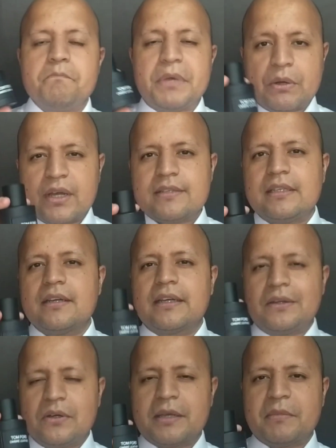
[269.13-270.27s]
Pero esta
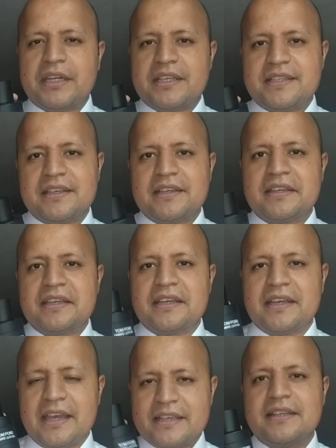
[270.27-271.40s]
creo que merece
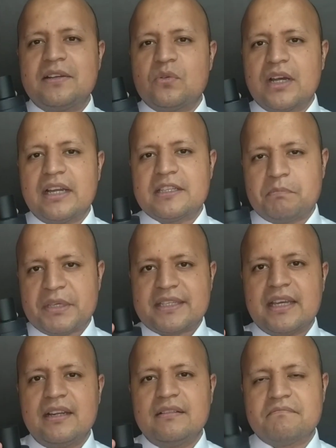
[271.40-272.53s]
ese lugar
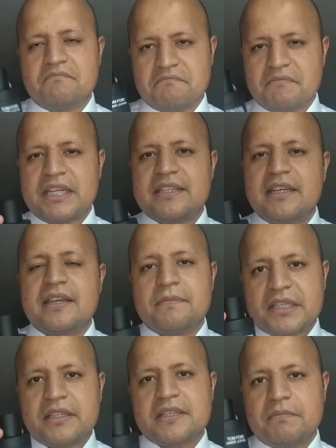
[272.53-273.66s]
especial, merece que
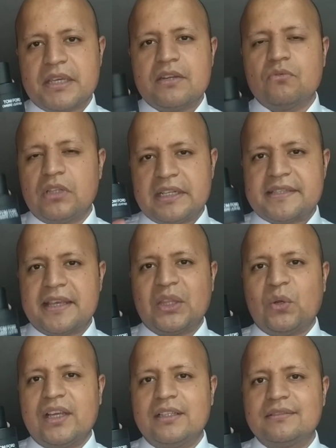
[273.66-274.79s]
vistas bien
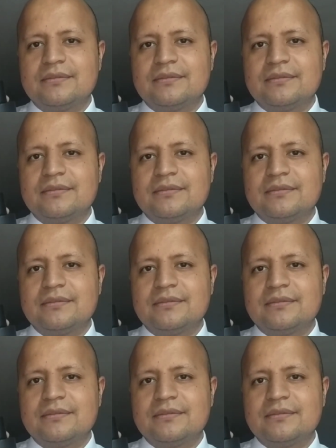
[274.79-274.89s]
utilizándola.